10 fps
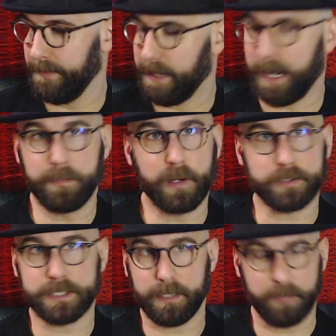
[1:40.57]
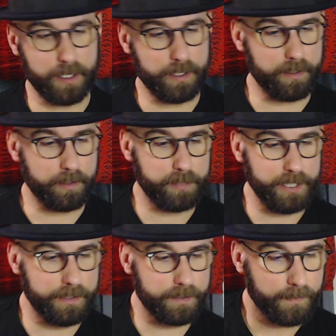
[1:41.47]
haben ja auch selber äh, äh
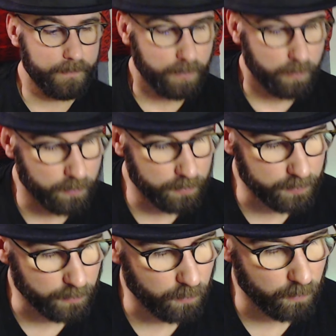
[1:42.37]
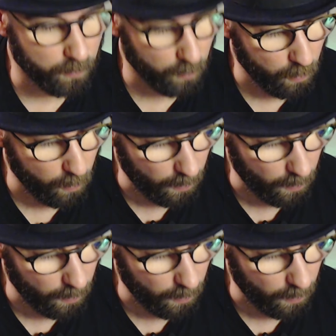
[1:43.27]
Bienen und boah.